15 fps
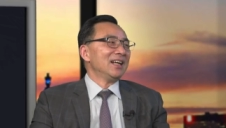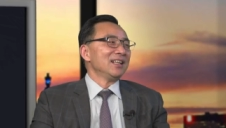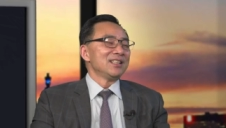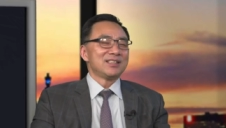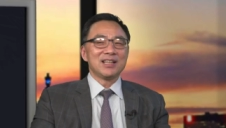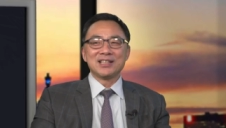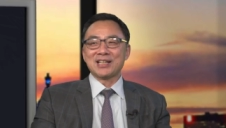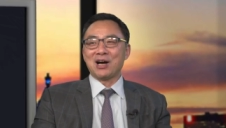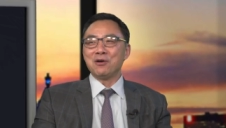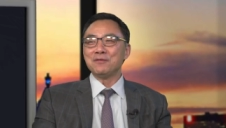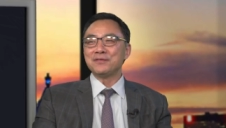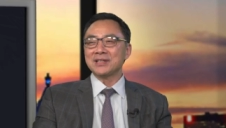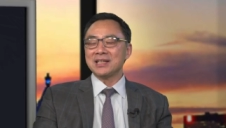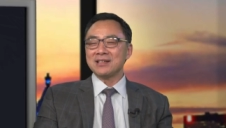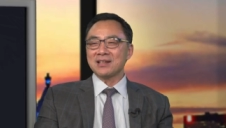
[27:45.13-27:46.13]
是叫常务
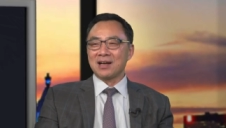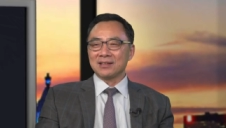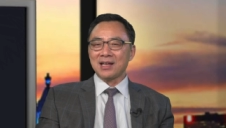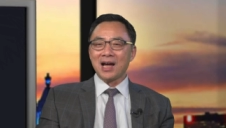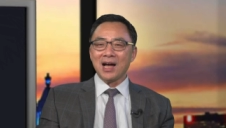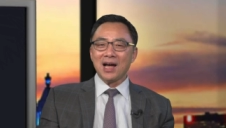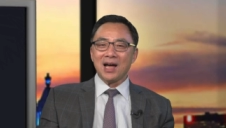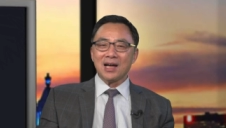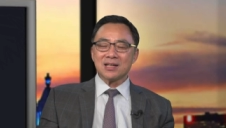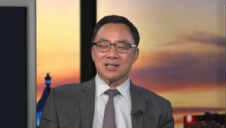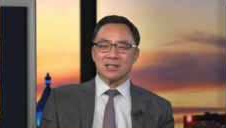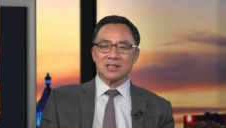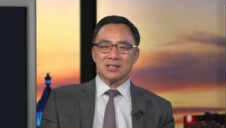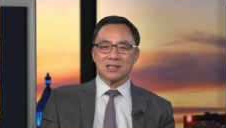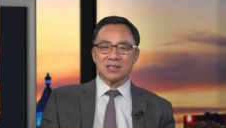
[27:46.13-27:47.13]
副厅长，他
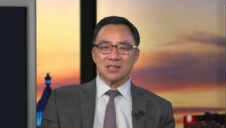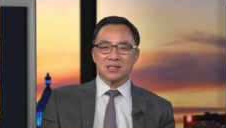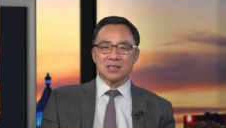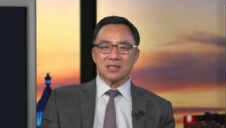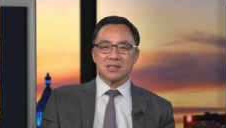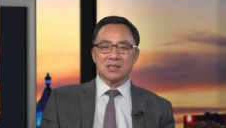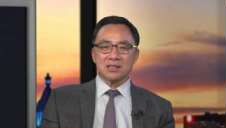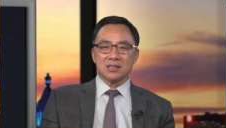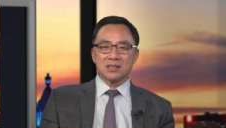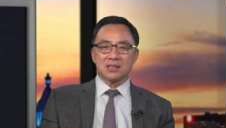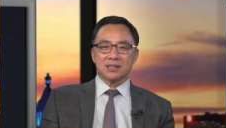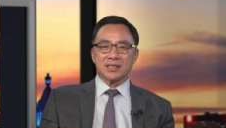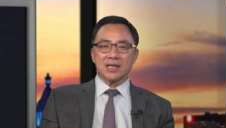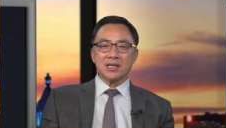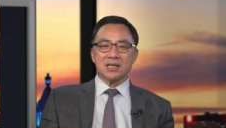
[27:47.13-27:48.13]
是
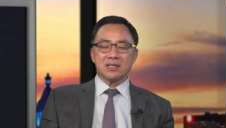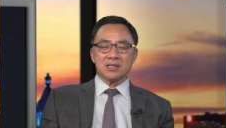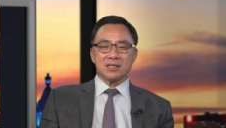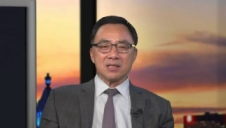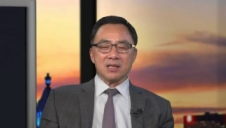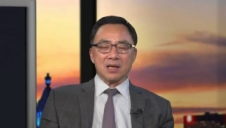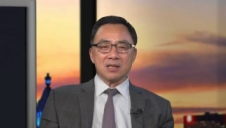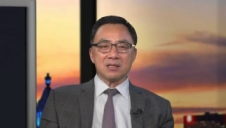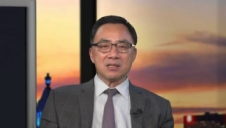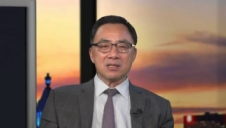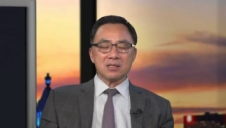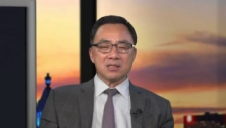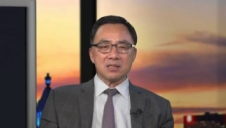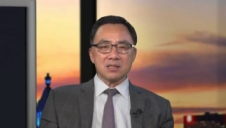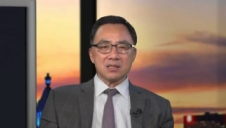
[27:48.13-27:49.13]
在那之前
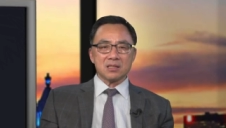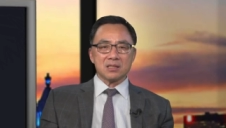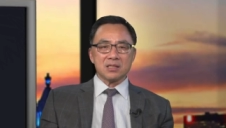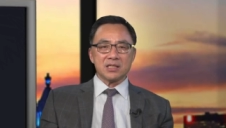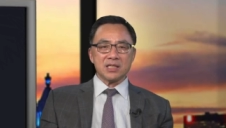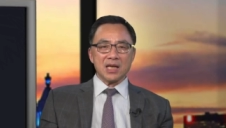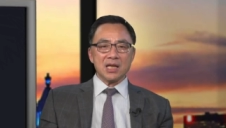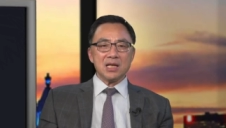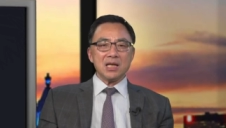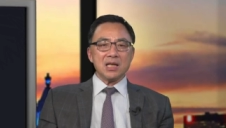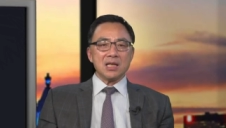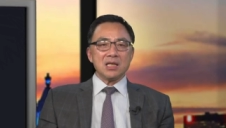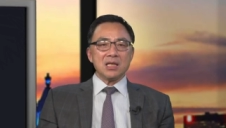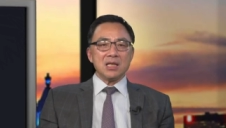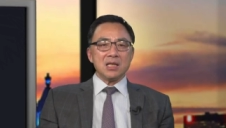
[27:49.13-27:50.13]
是咸
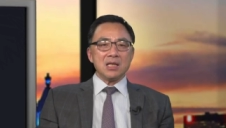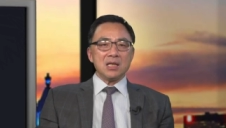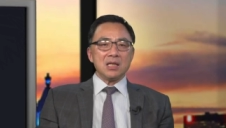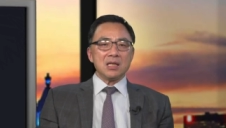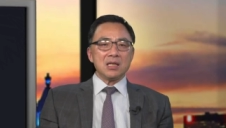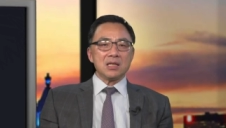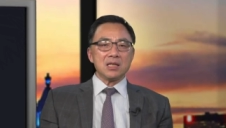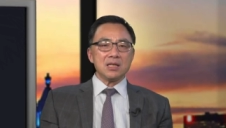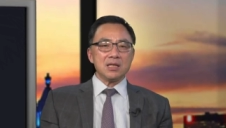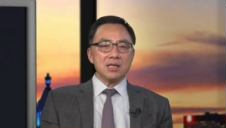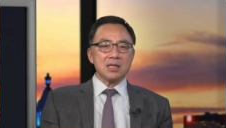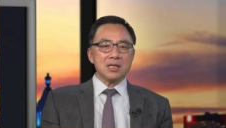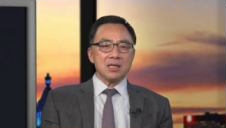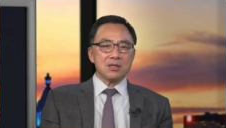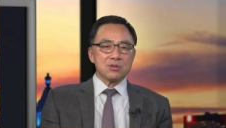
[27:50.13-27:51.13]
宁
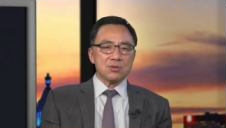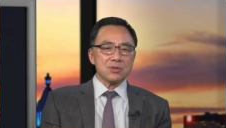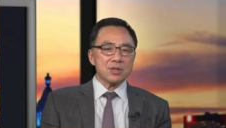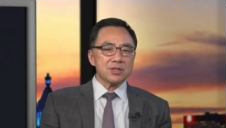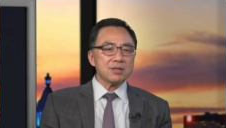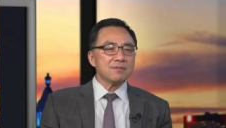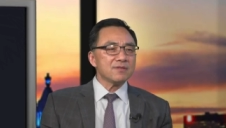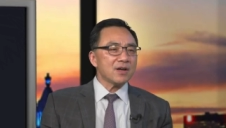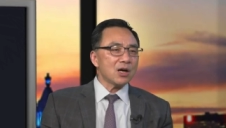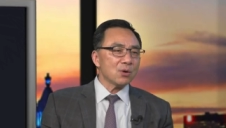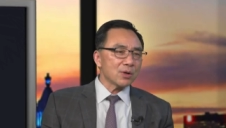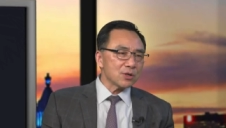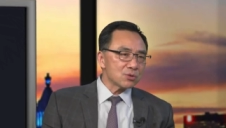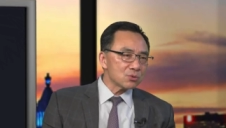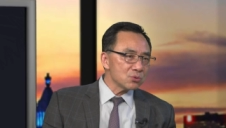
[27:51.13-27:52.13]
地区的政法委书